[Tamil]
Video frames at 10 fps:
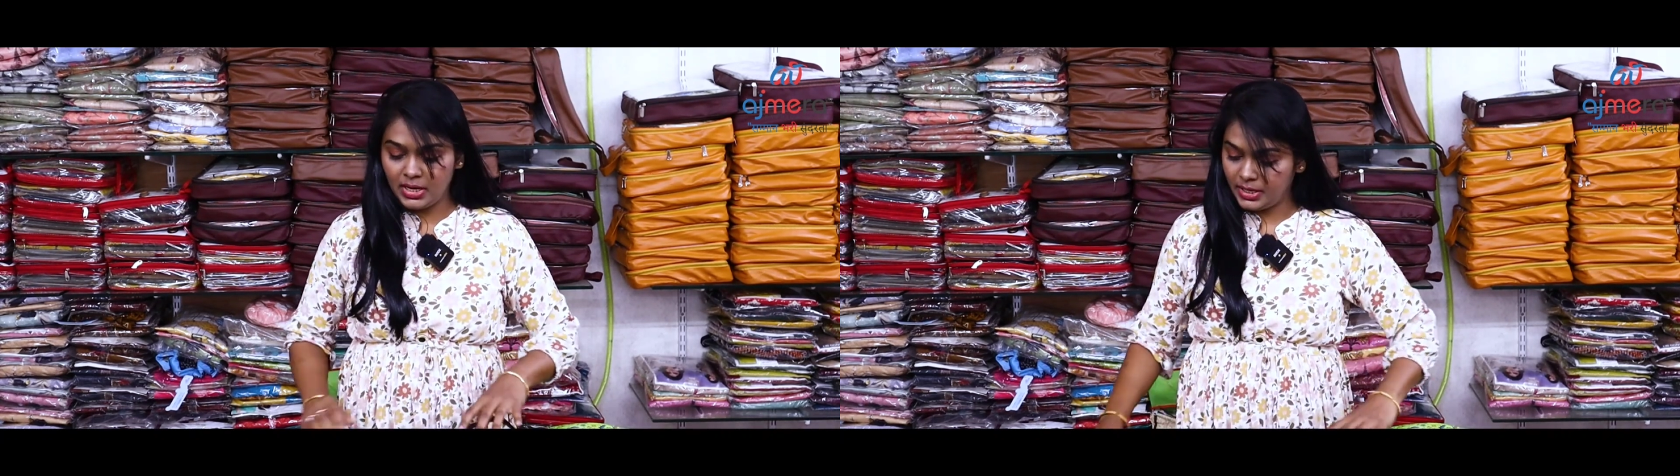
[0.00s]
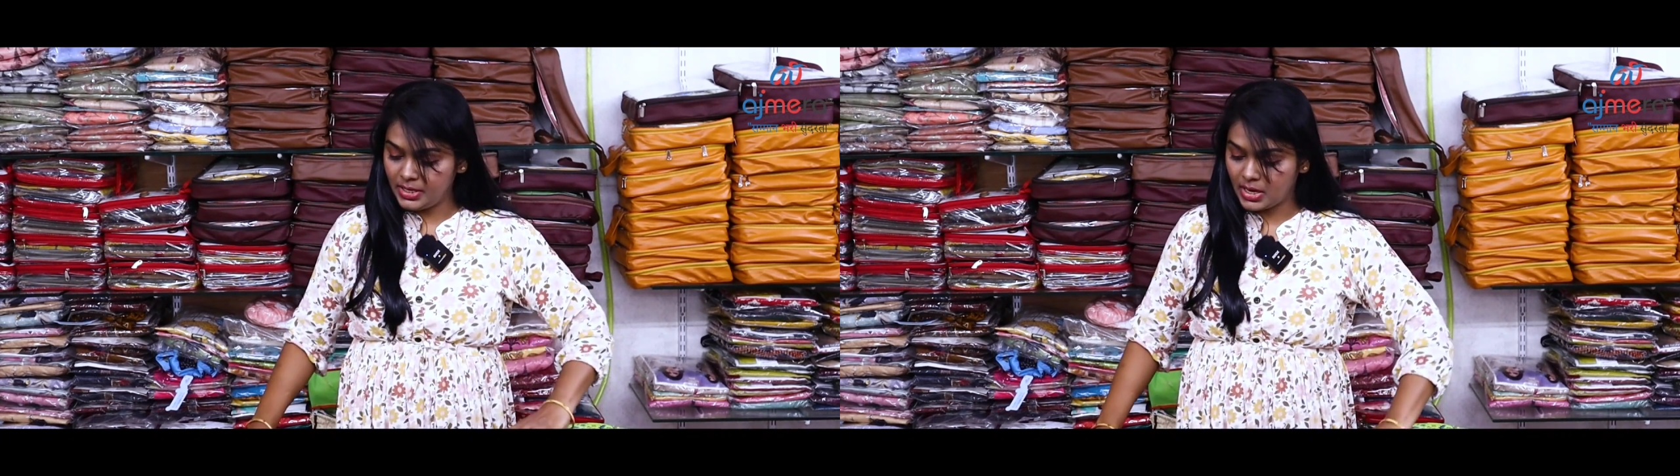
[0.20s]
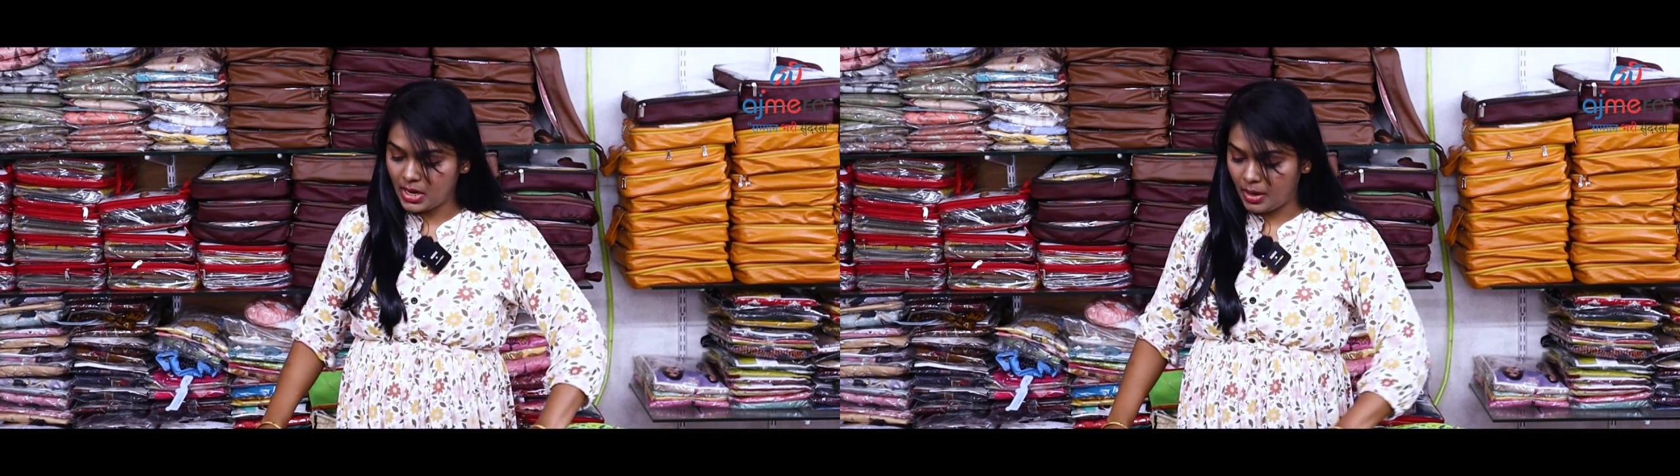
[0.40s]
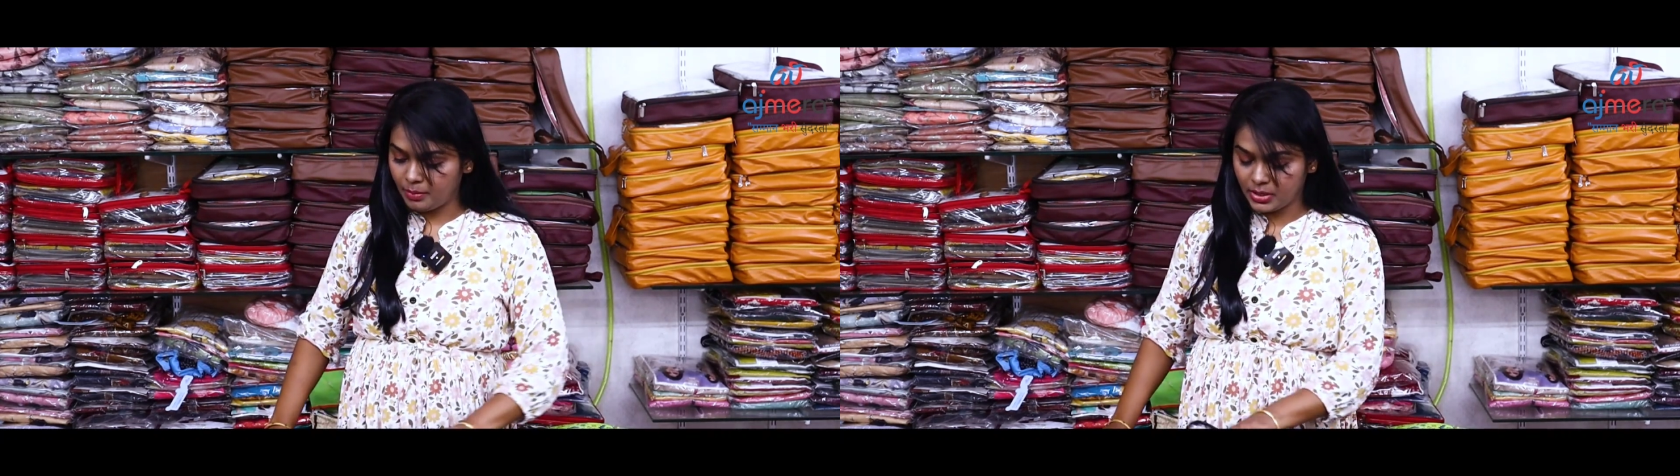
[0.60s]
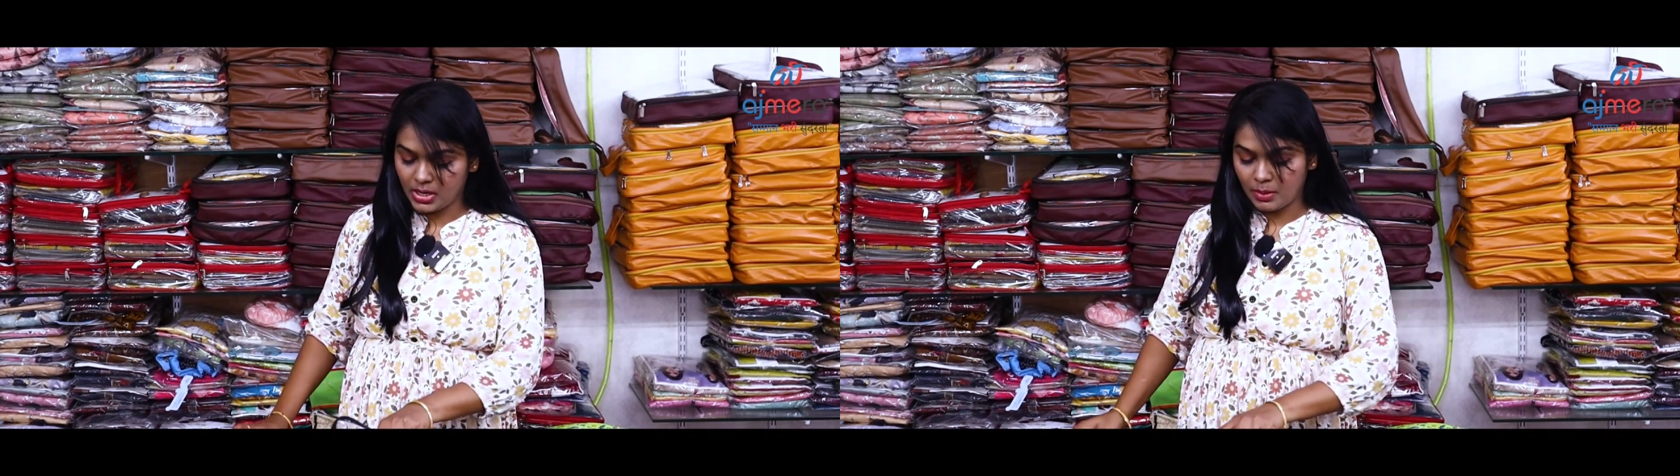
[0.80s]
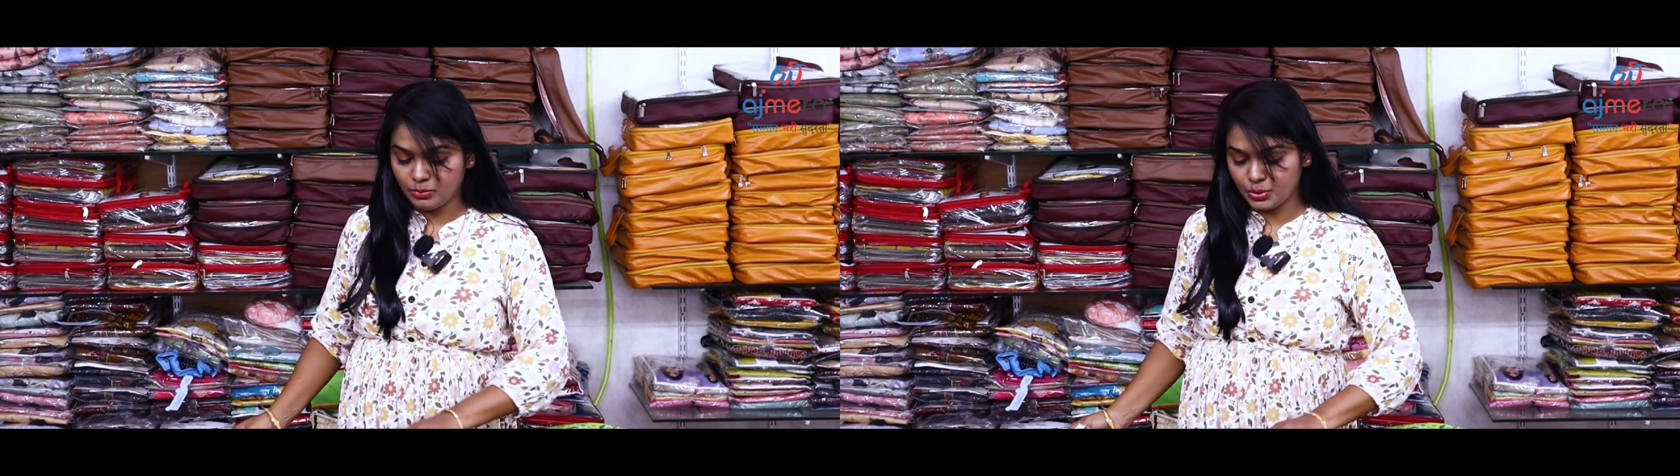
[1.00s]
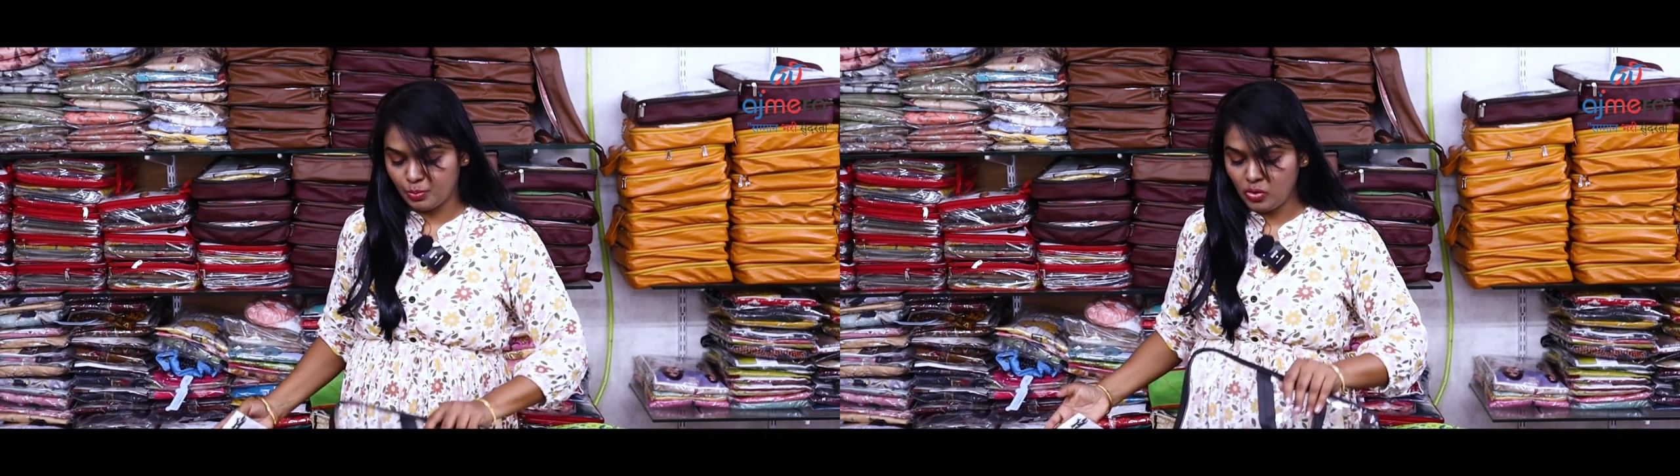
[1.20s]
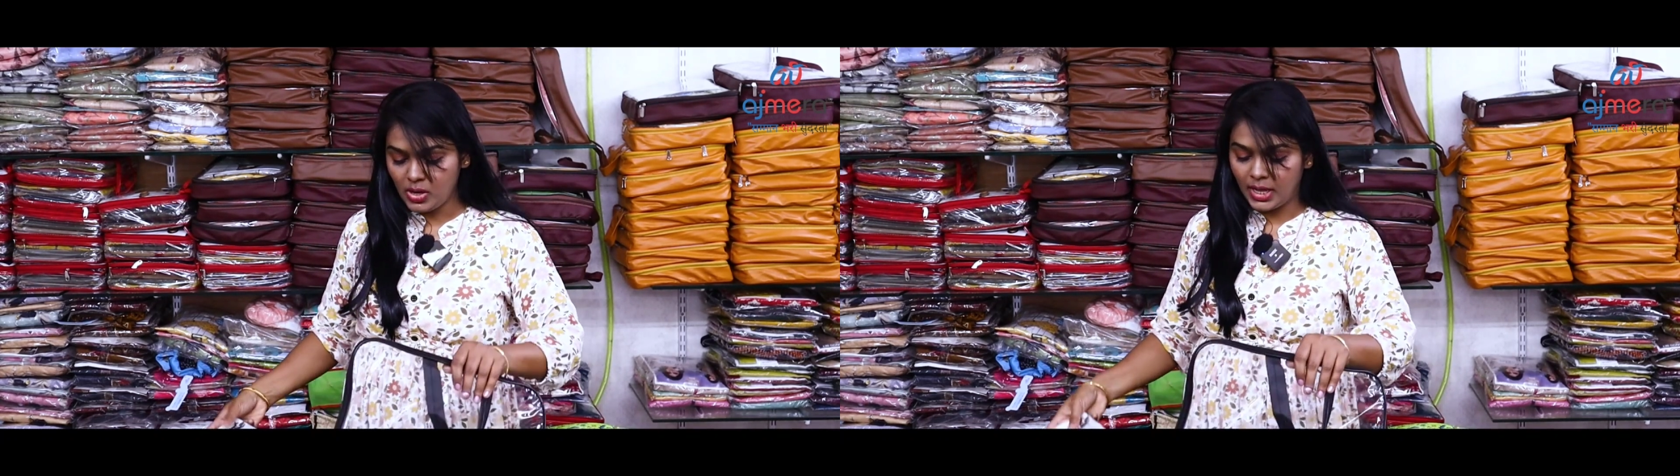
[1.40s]
கலர் நான் காம்
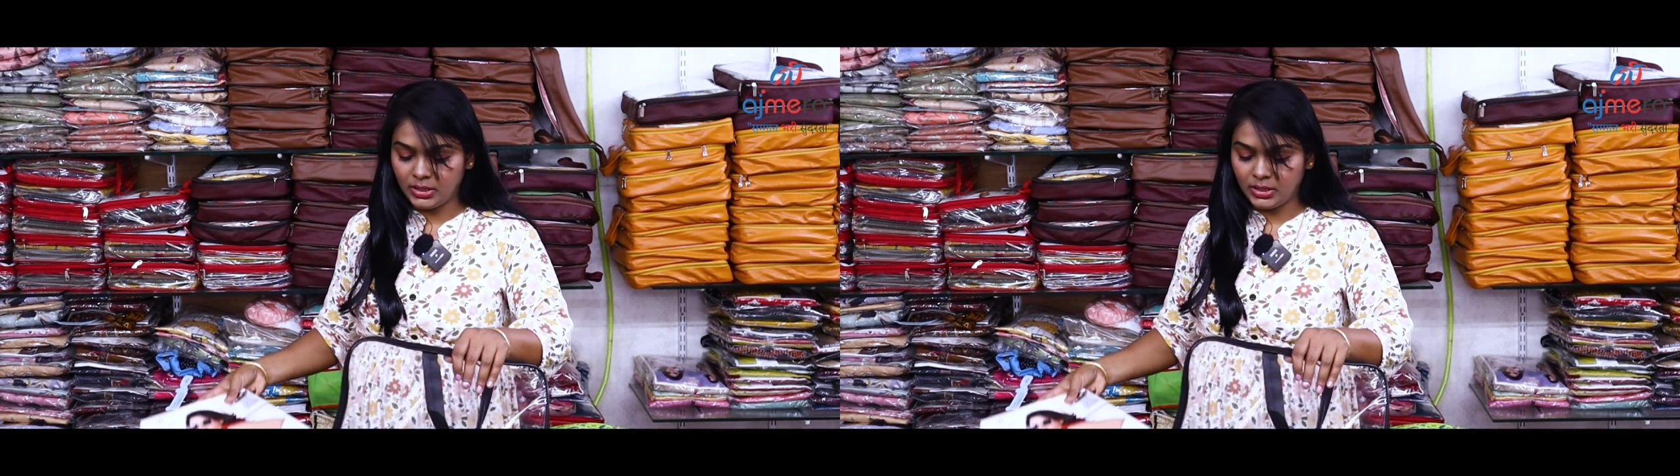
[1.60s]
காமிச்சுமோ